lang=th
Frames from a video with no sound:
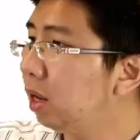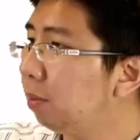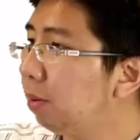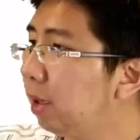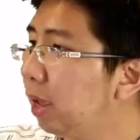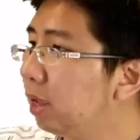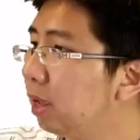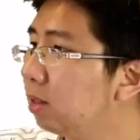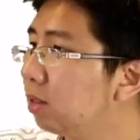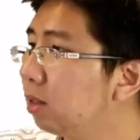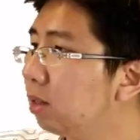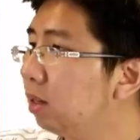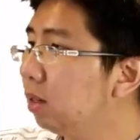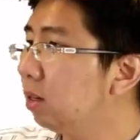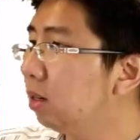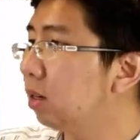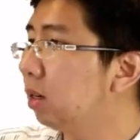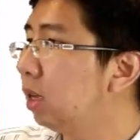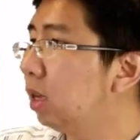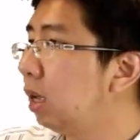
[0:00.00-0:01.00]
pressure
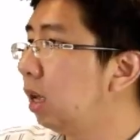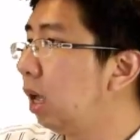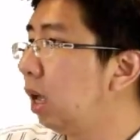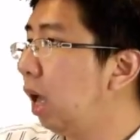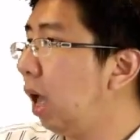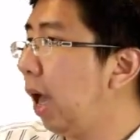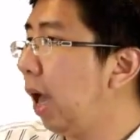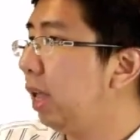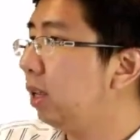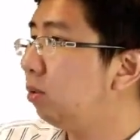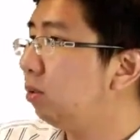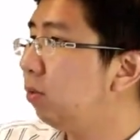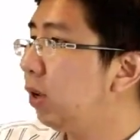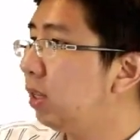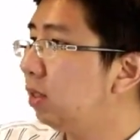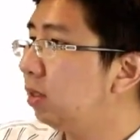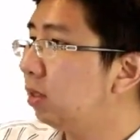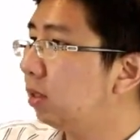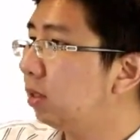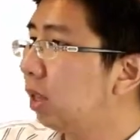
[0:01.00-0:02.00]
as
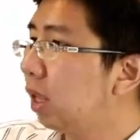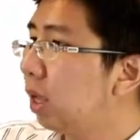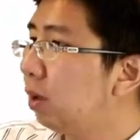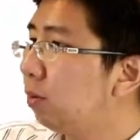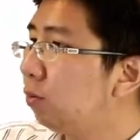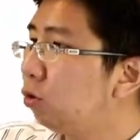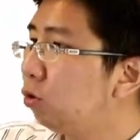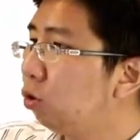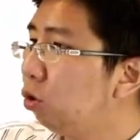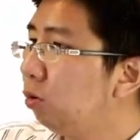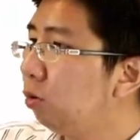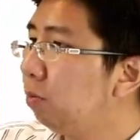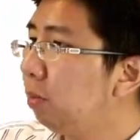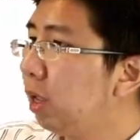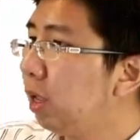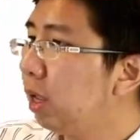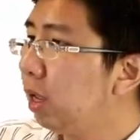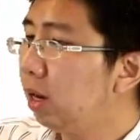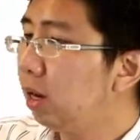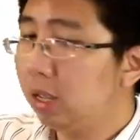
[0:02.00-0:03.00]
which steam should
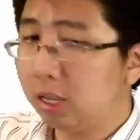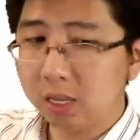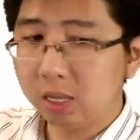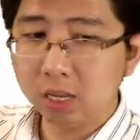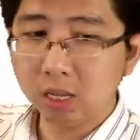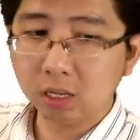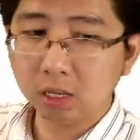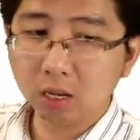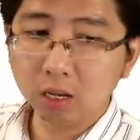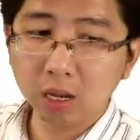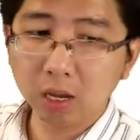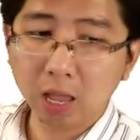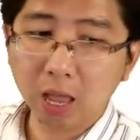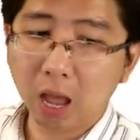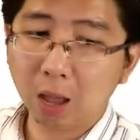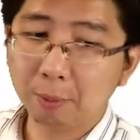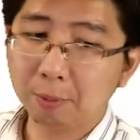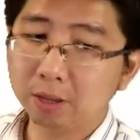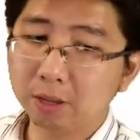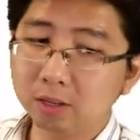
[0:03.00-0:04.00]
be reheat ก็คือให้
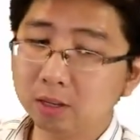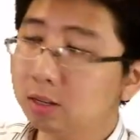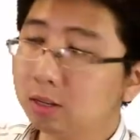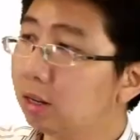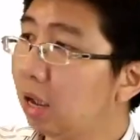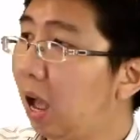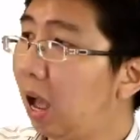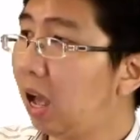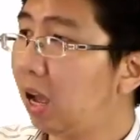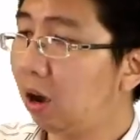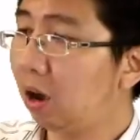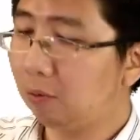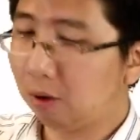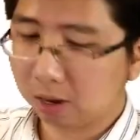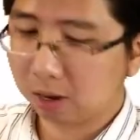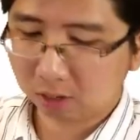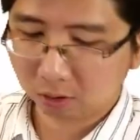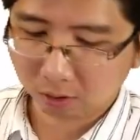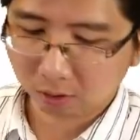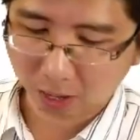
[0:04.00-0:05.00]
หา pressure กลางว่า
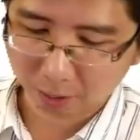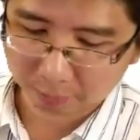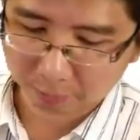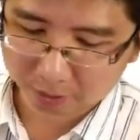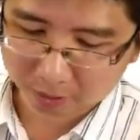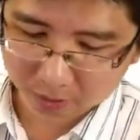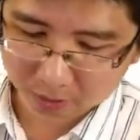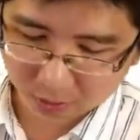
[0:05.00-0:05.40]
เท่าไหร่ pressure ตรง